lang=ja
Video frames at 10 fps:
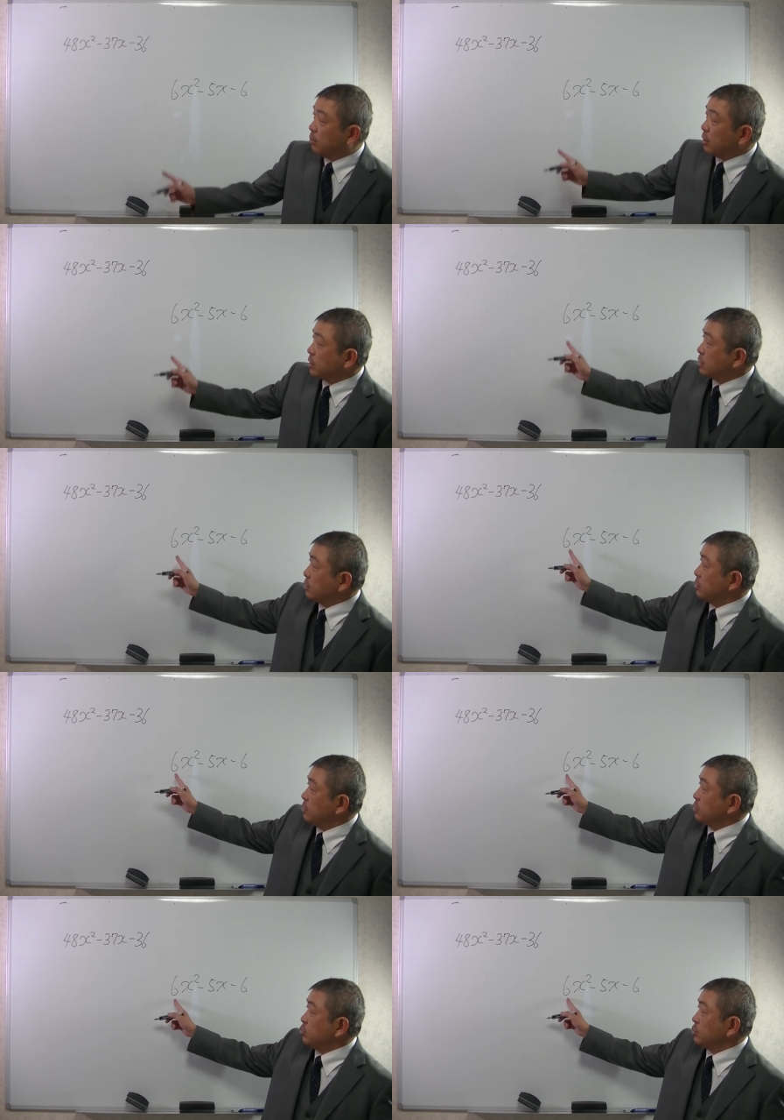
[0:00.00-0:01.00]
まあせっか
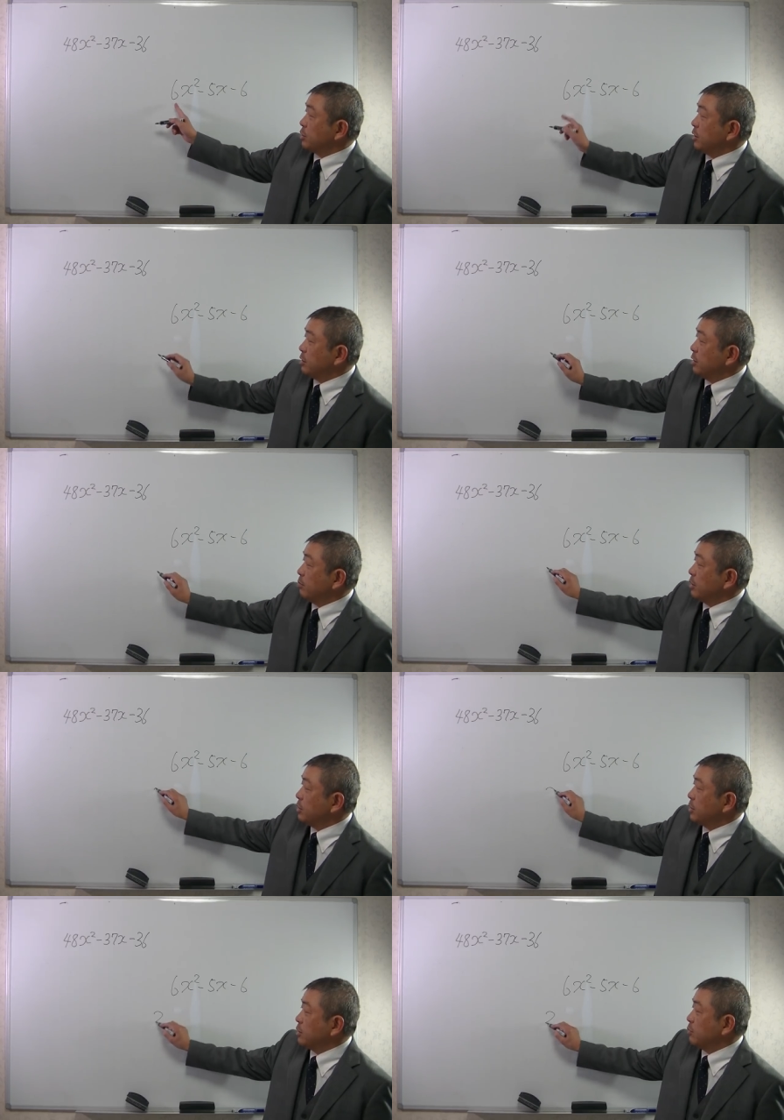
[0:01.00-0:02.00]
く素数じゃないんで、まあ、
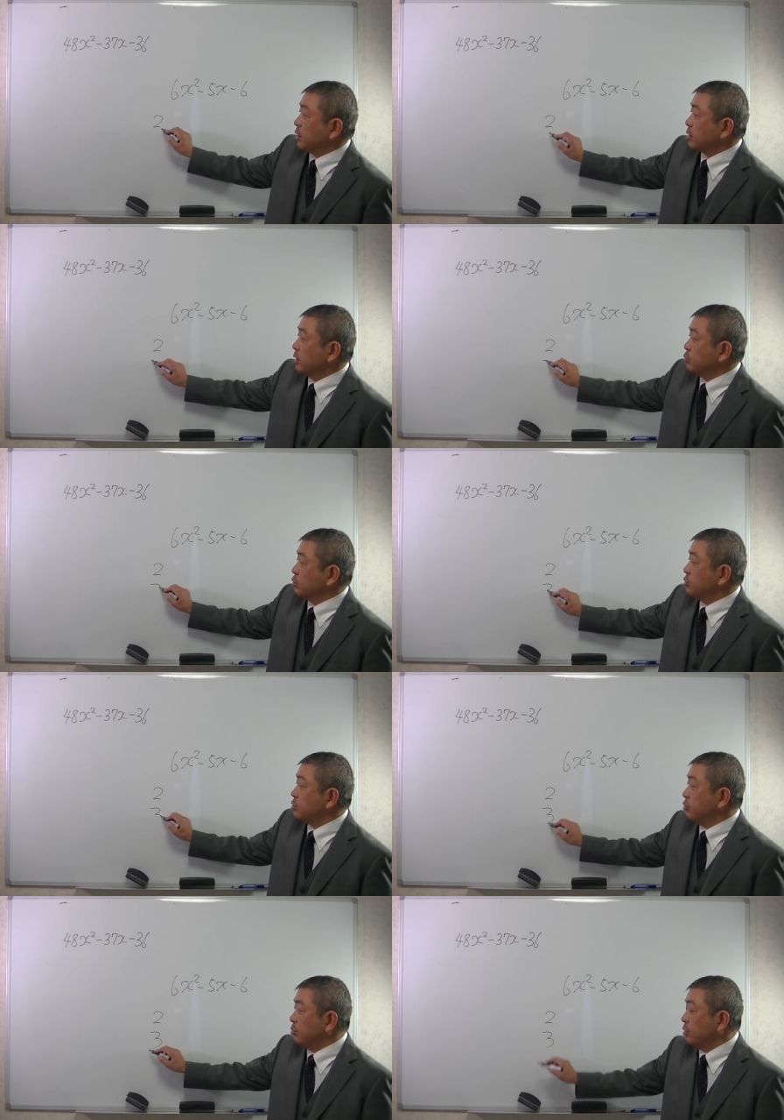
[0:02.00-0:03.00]
23に分けたとす
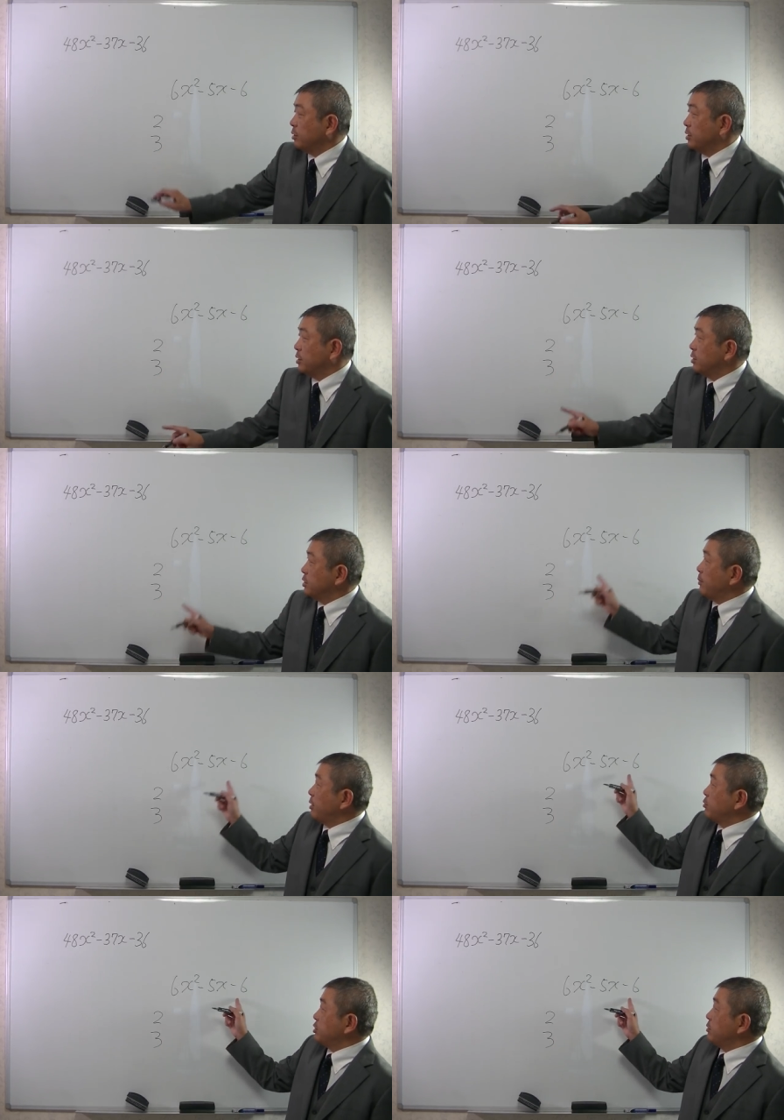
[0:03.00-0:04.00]
るとじゃあ
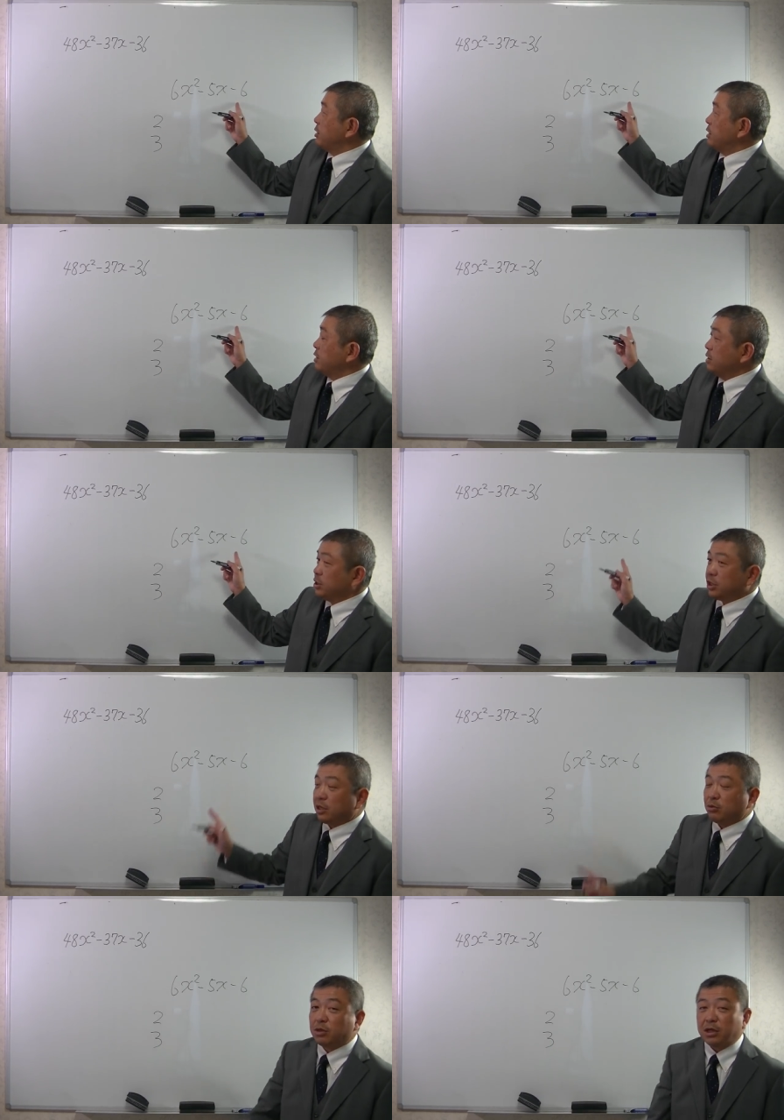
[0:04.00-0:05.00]
まあこっちは
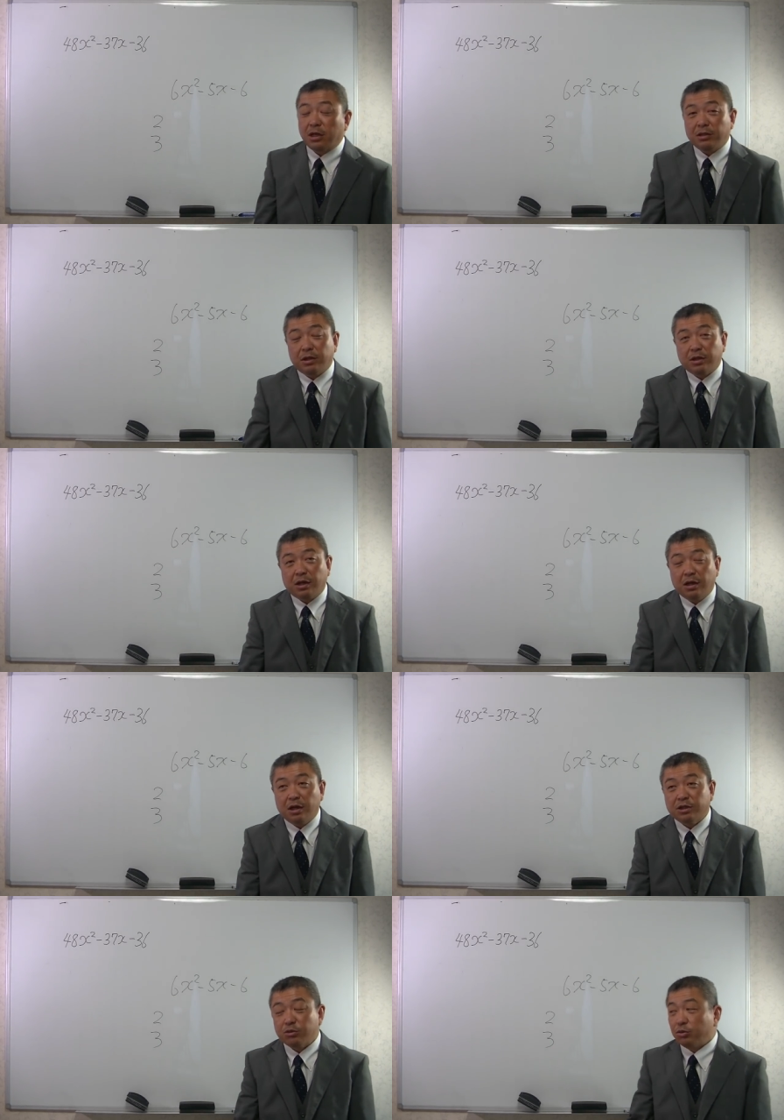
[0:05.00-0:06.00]
1×6 かななんて考
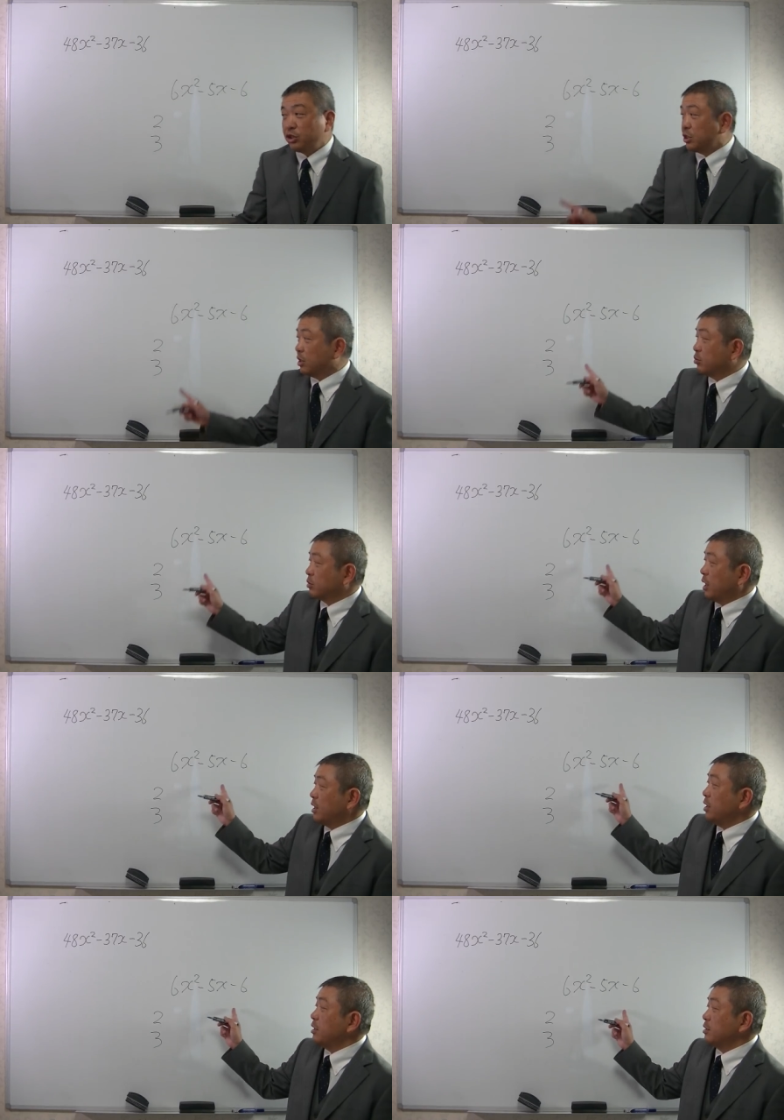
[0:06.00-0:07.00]
えちゃうと 1×6 は
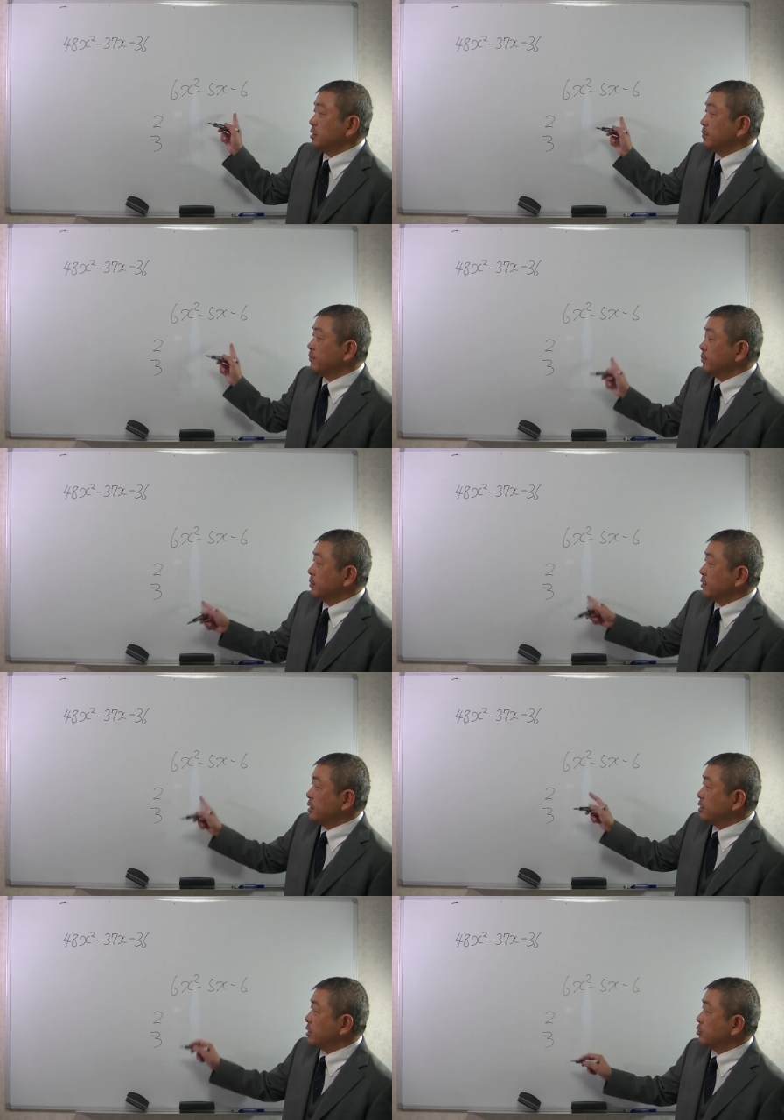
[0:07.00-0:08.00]
ありえないんですね
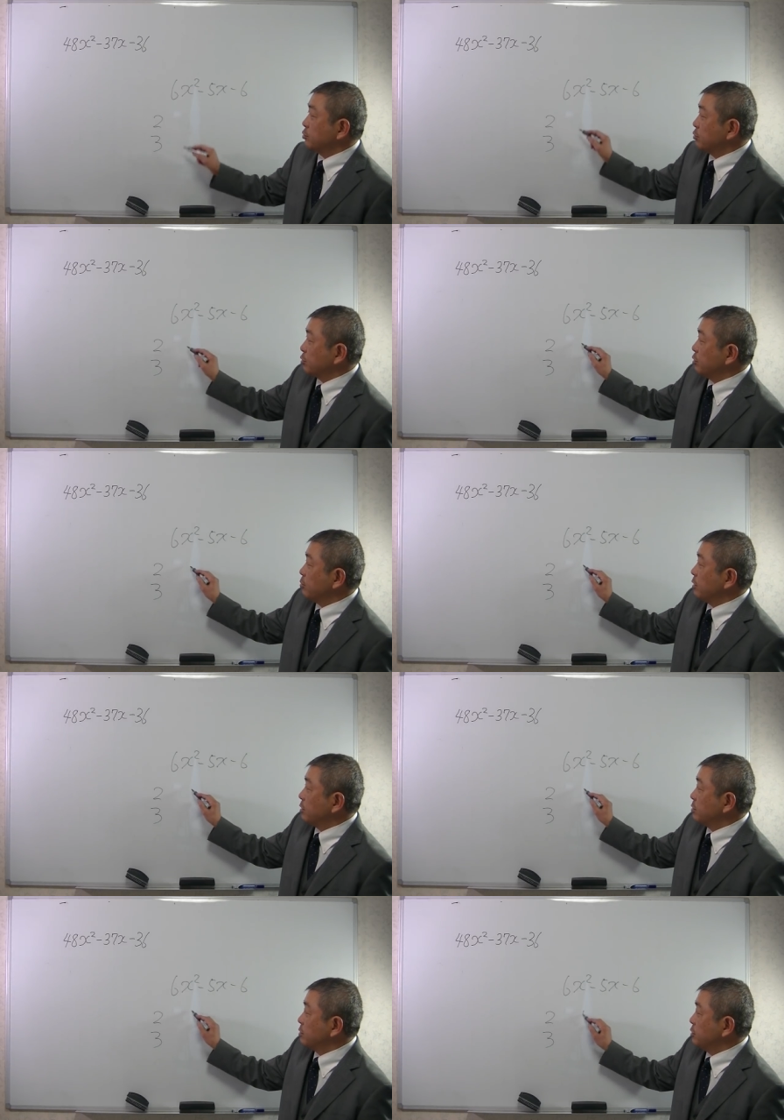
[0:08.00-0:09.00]
なぜかというと例え
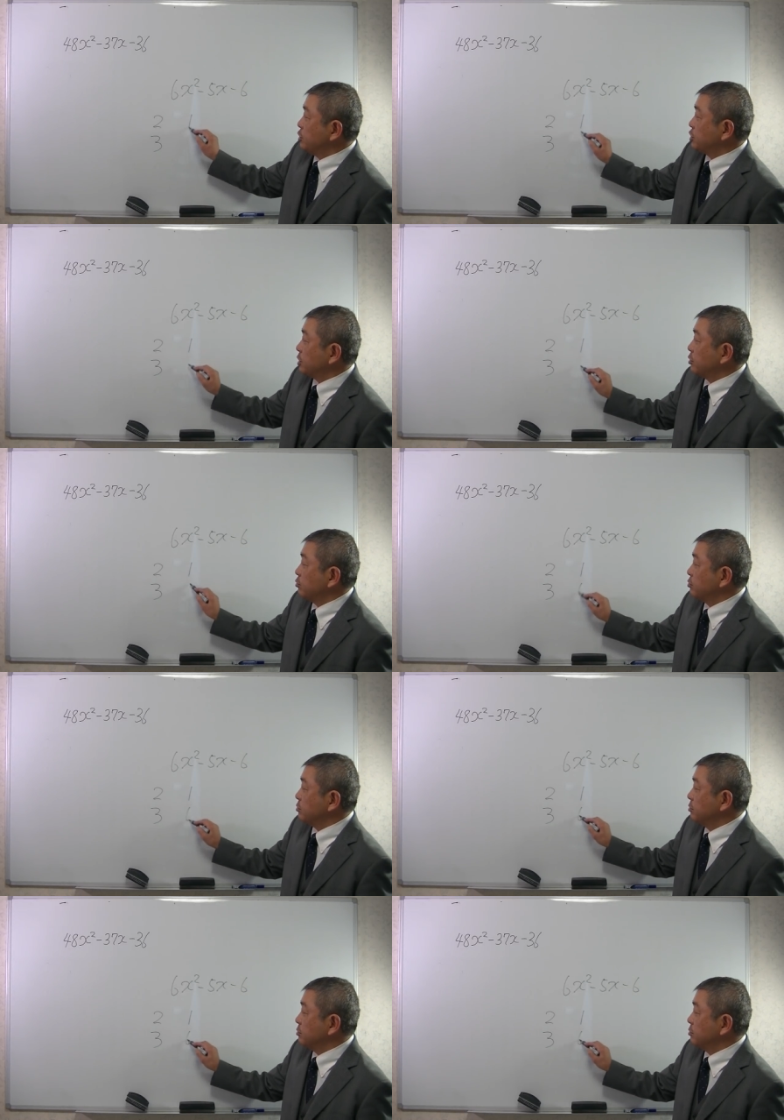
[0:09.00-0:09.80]
ば 1×6